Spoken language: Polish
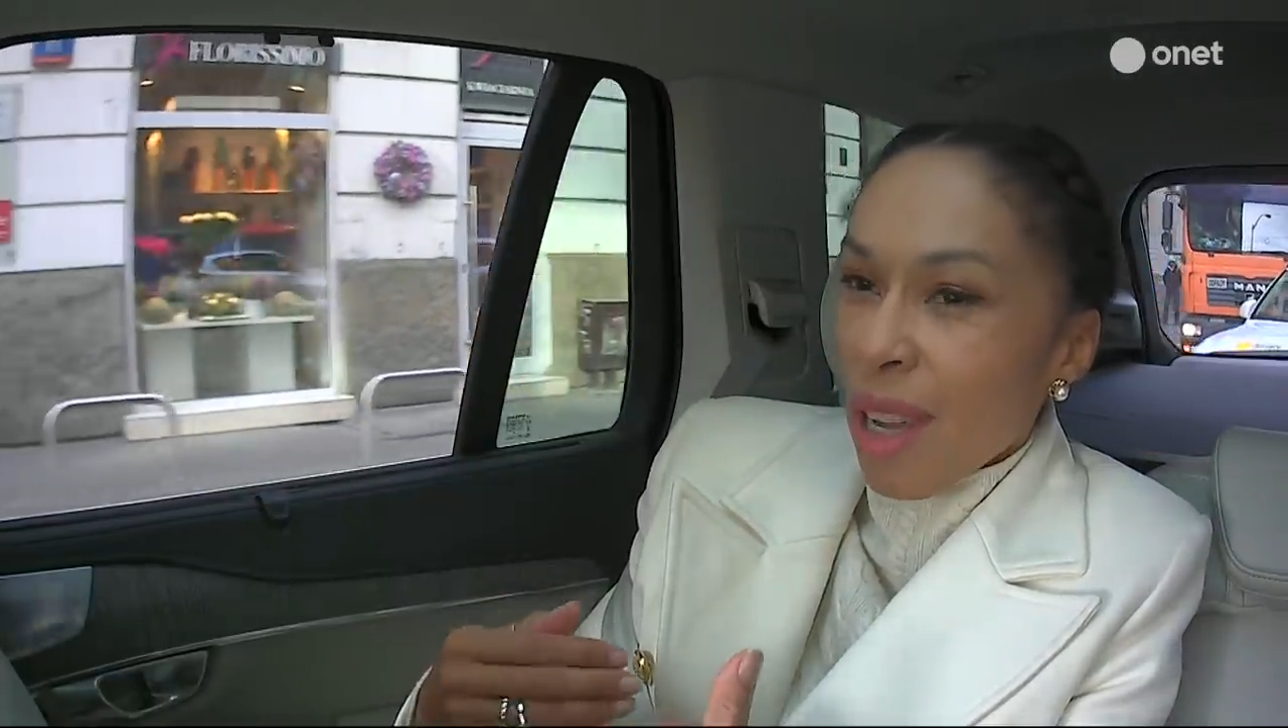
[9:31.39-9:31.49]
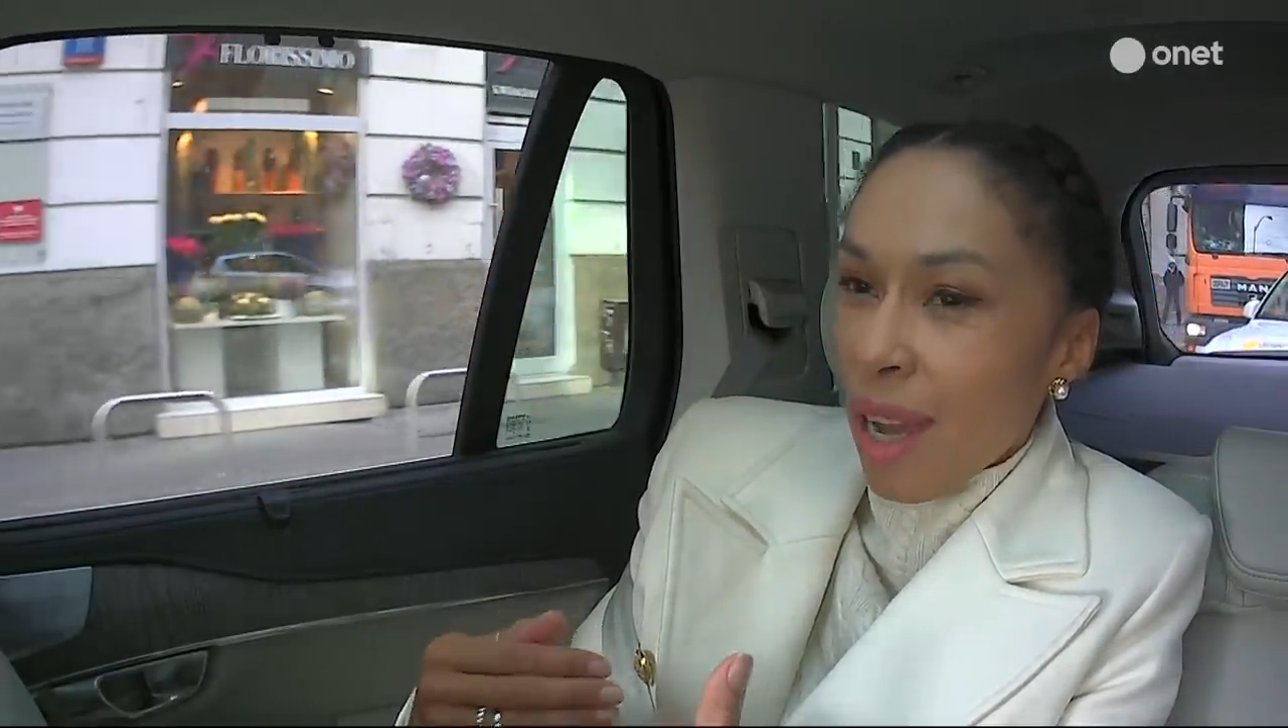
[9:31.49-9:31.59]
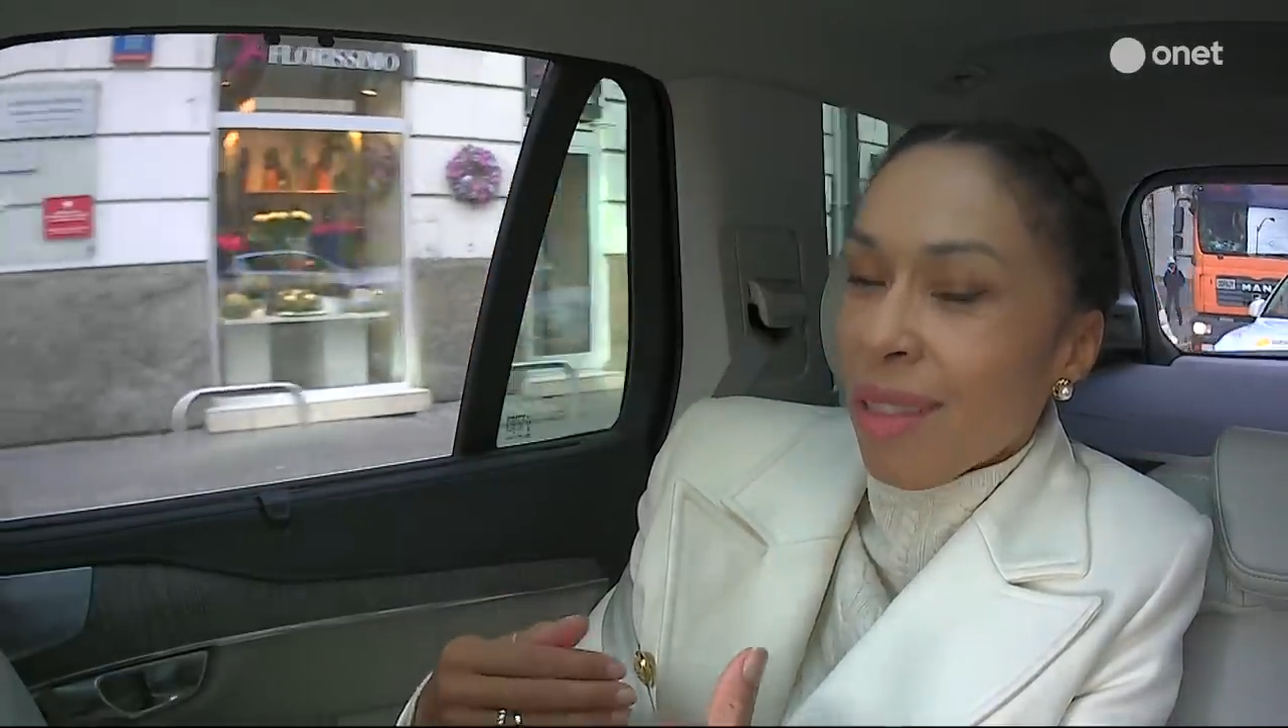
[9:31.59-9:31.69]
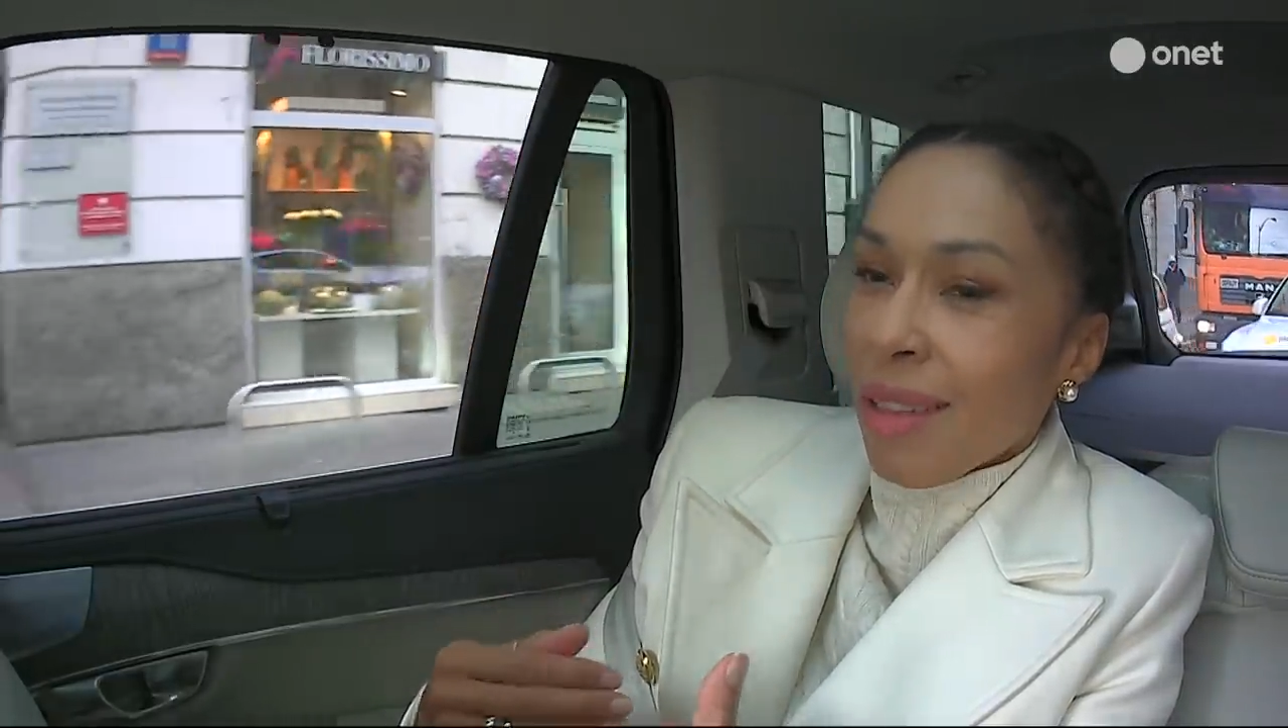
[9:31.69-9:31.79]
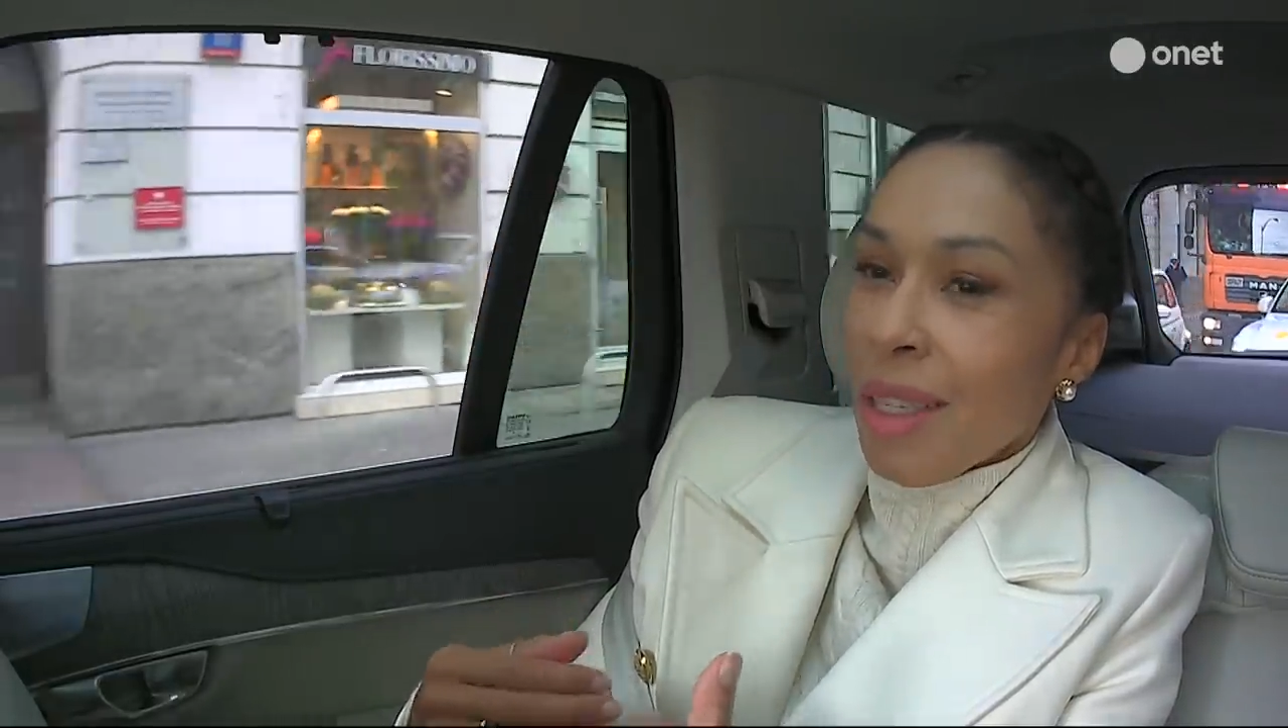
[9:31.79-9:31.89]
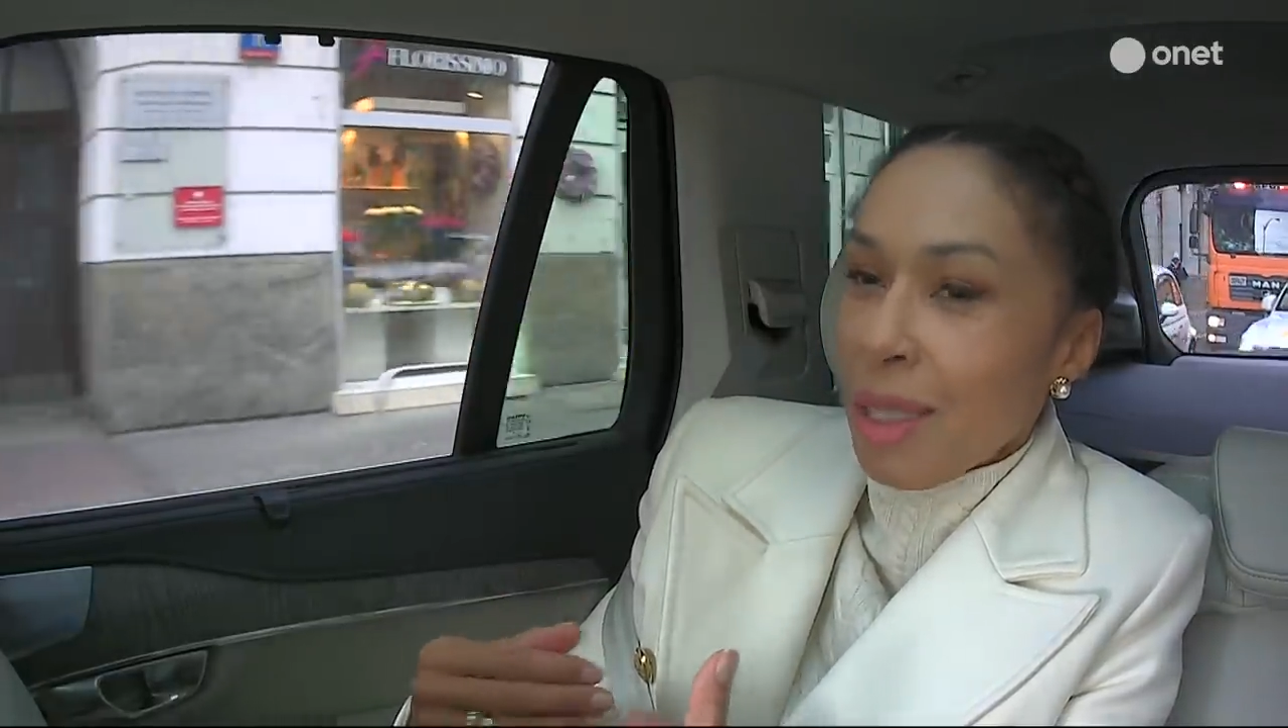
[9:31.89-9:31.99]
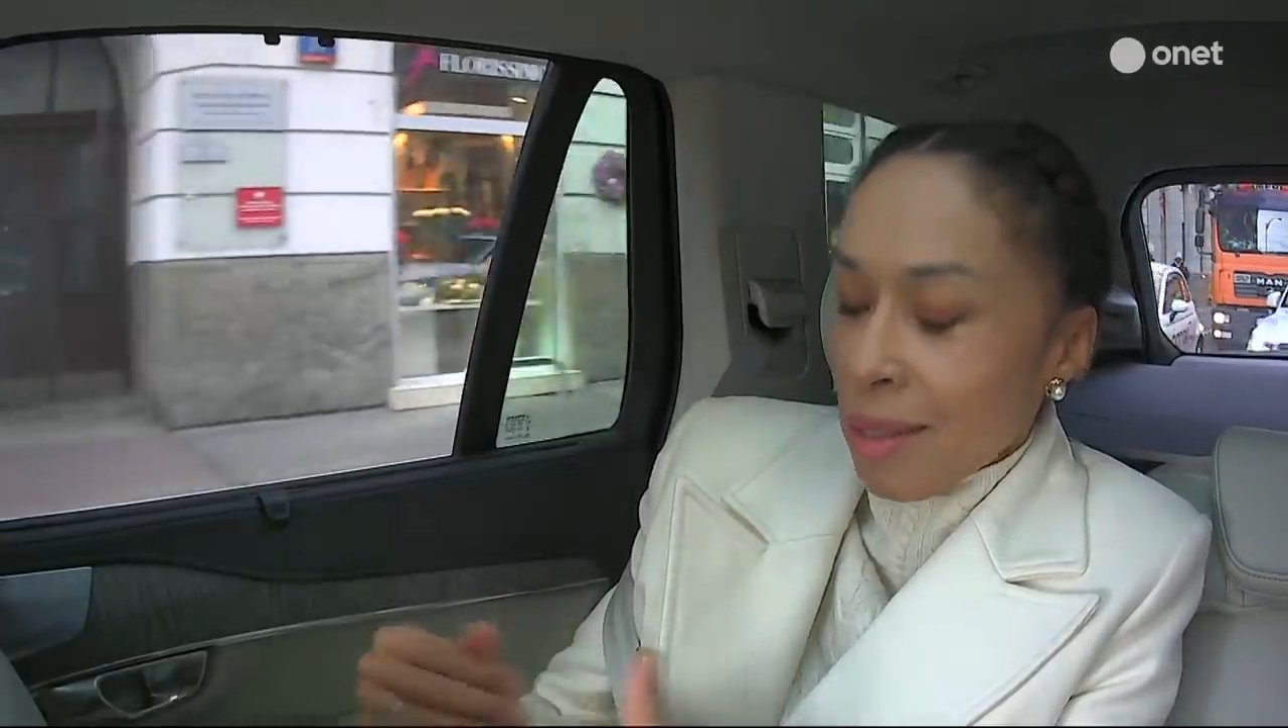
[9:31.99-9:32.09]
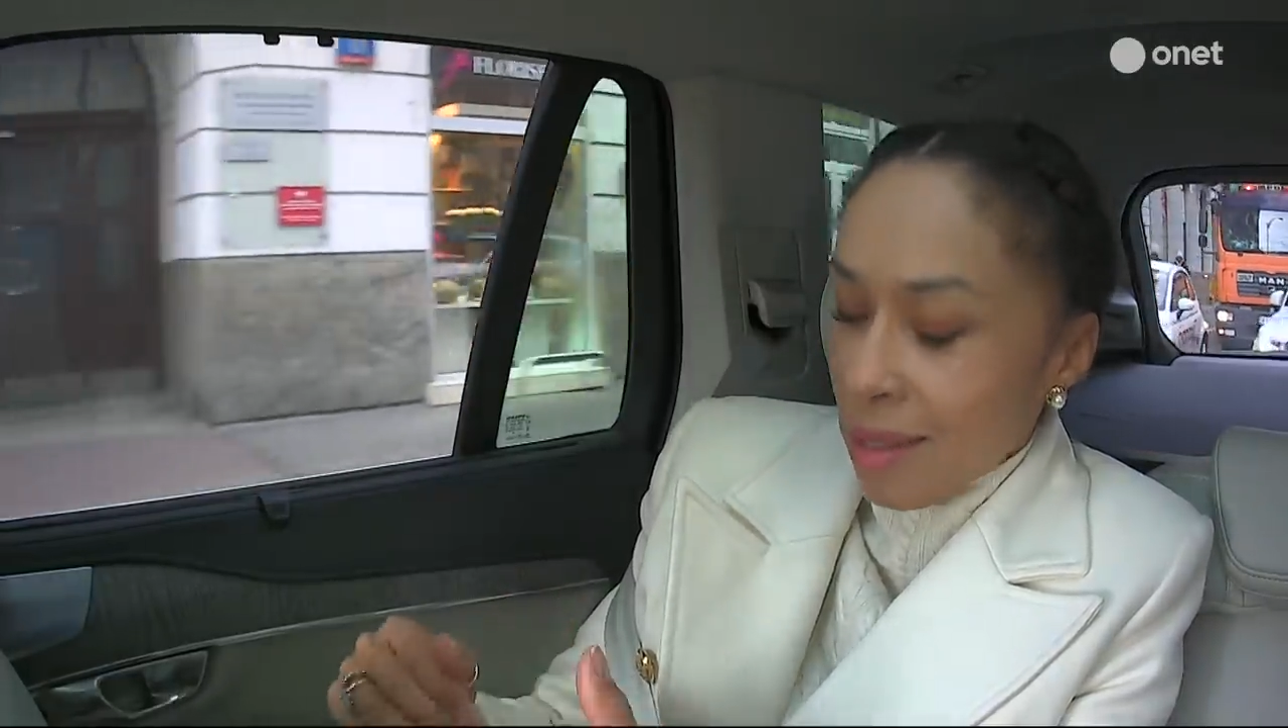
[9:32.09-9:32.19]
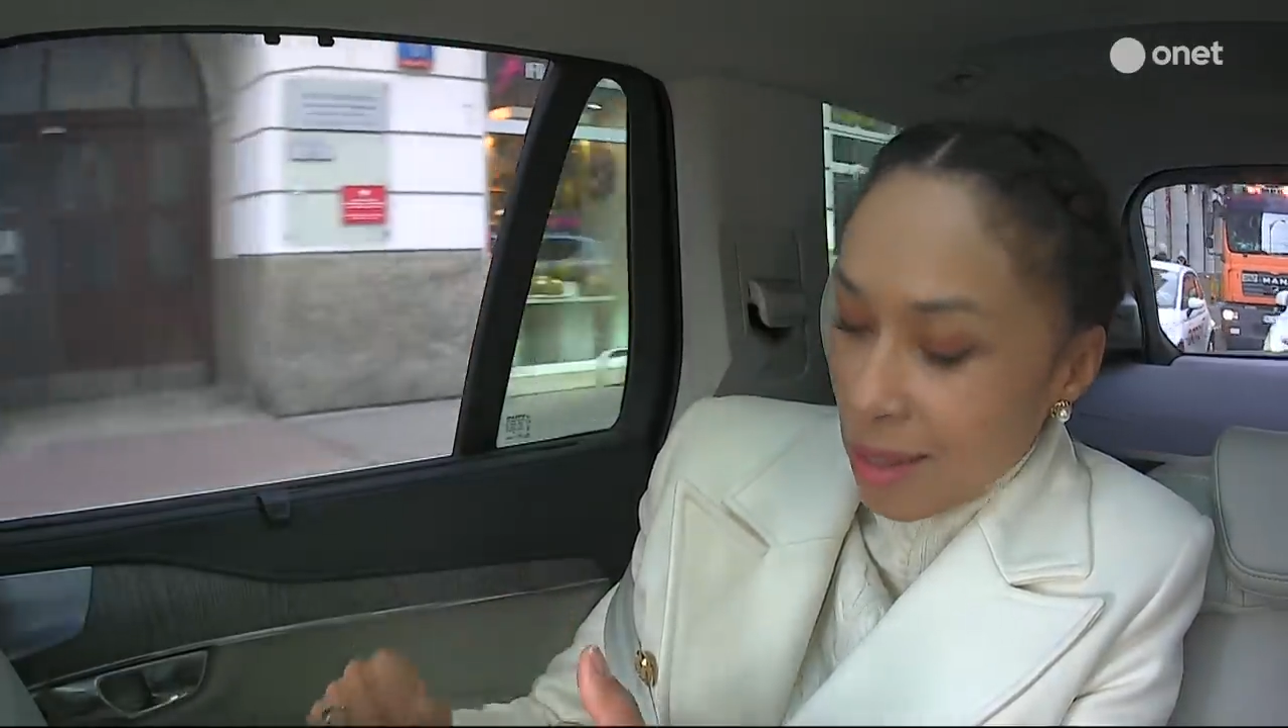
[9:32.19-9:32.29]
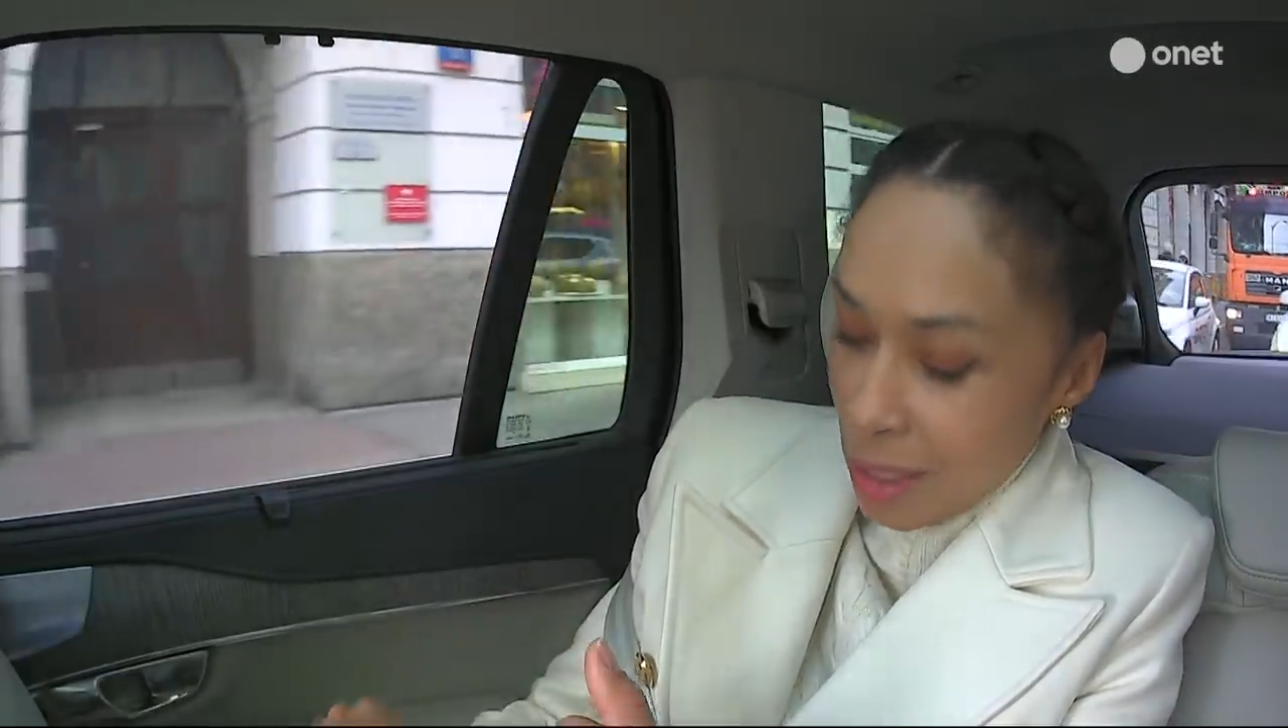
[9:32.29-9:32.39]

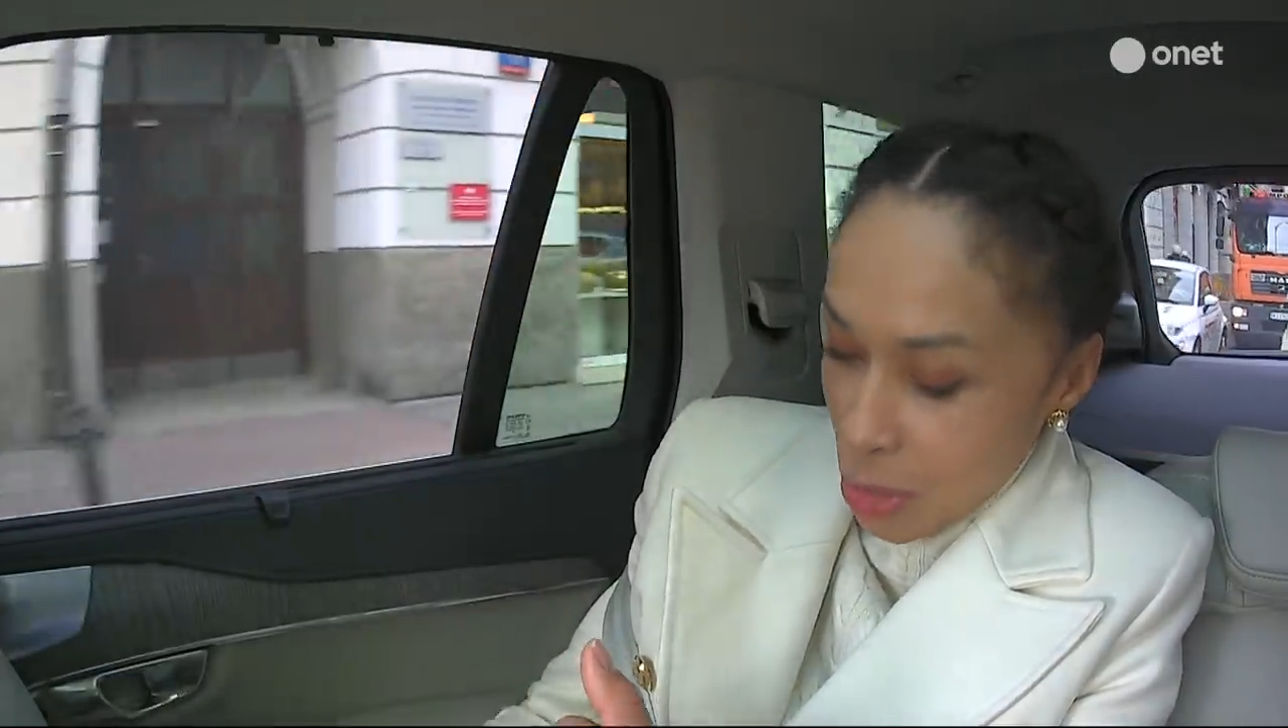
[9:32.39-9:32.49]
ateistce,